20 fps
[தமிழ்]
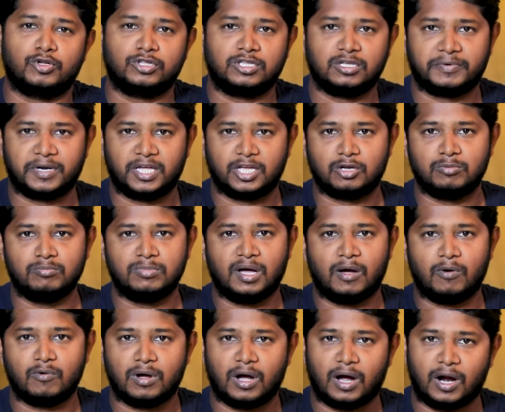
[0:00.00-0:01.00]
பொறுத்த வரைக்கும்
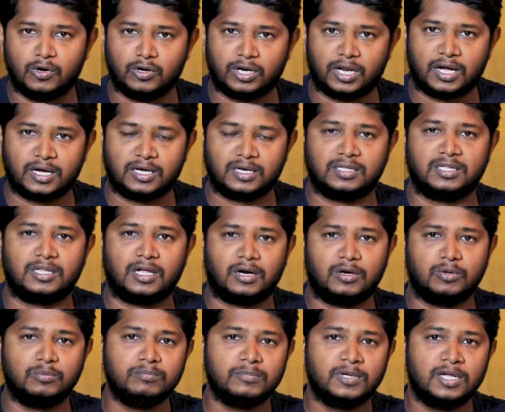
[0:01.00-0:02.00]
அவங்க ஆளுநராக
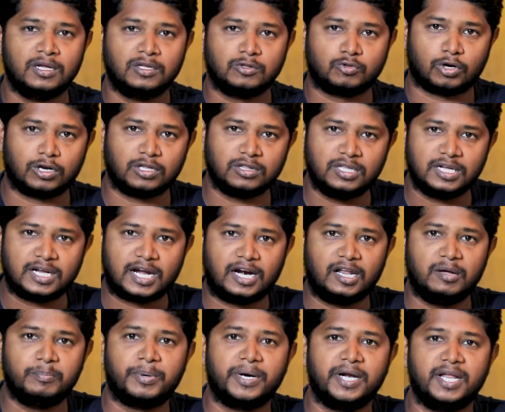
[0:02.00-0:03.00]
இருந்தாலும் தொடர்ந்து
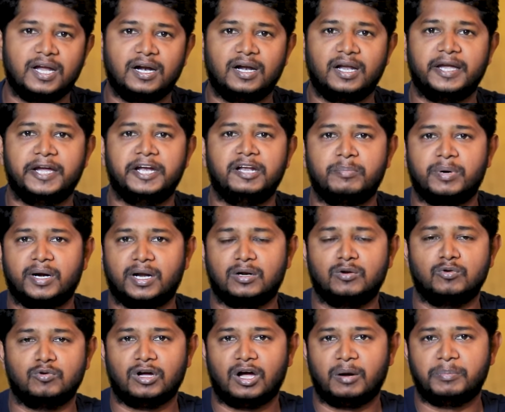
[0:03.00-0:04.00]
களப்பணிகளில்
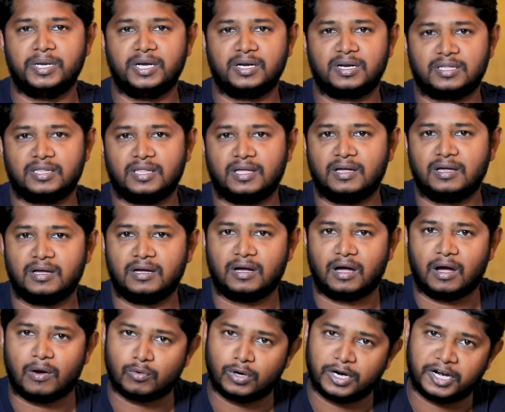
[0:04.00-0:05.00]
ஈடுபடணும் அப்படின்றதான்
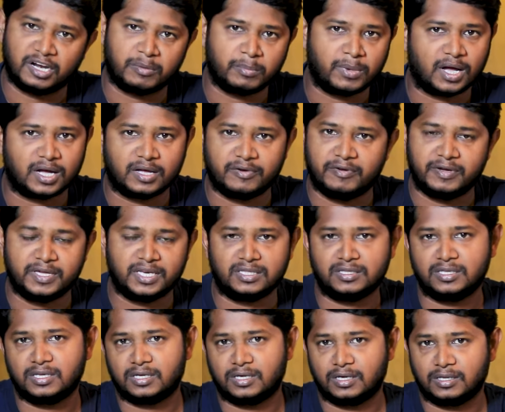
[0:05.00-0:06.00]
அவங்க எண்ணமாகவே
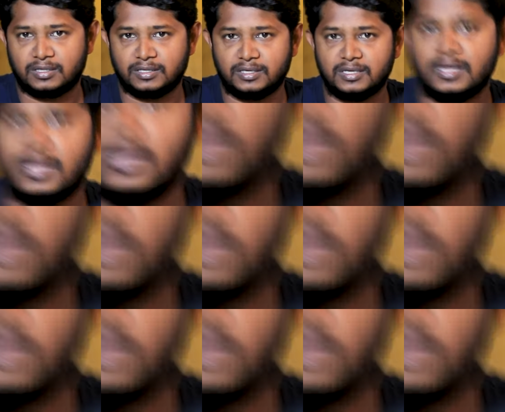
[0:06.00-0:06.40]
இருந்திருக்கிறது